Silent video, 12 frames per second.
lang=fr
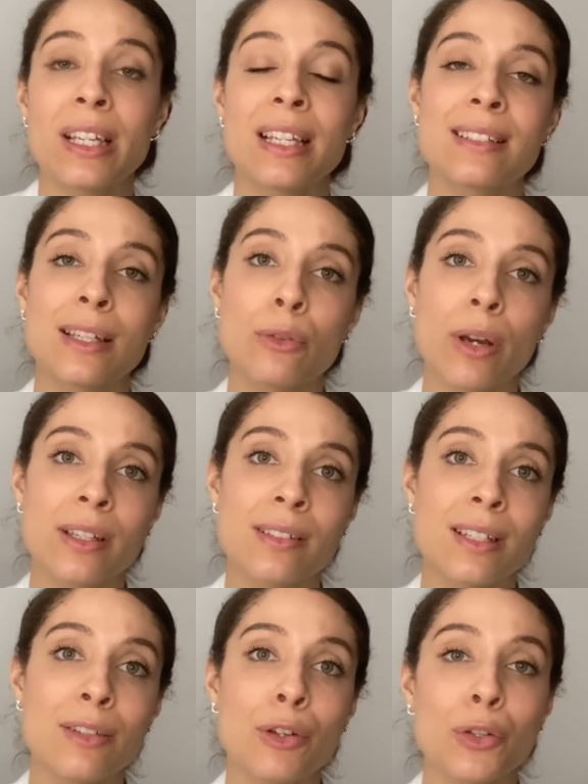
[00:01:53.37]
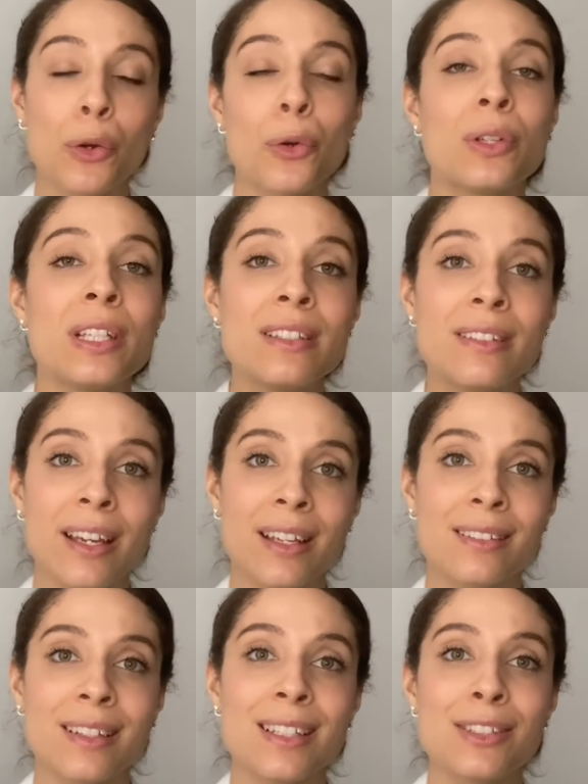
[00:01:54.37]
et ça doit rester votre ligne
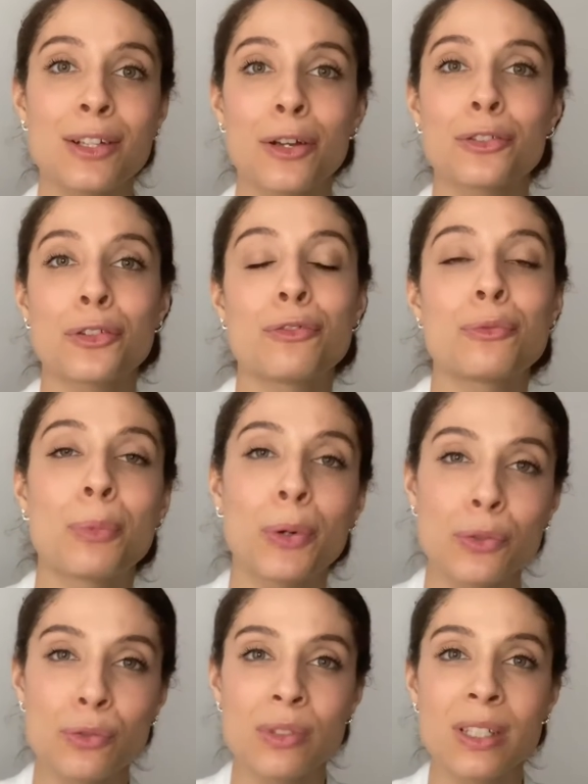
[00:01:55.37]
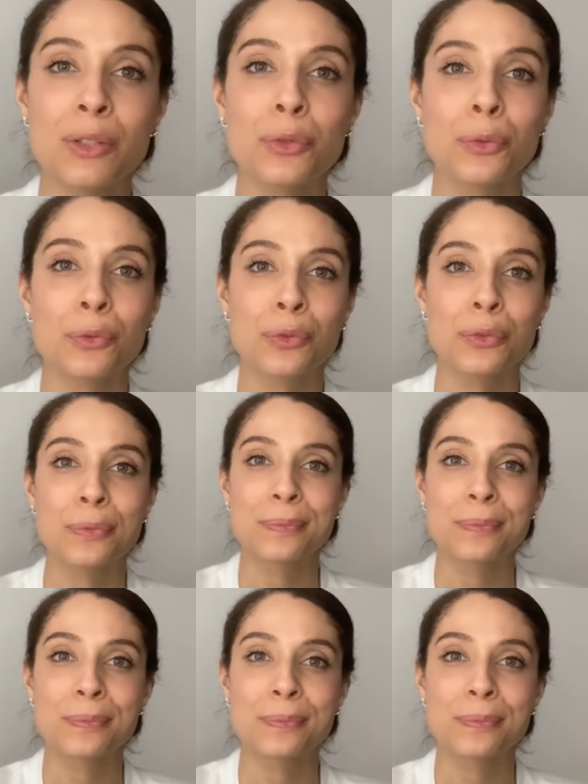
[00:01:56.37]
directrice lorsque vous produisez du contenu.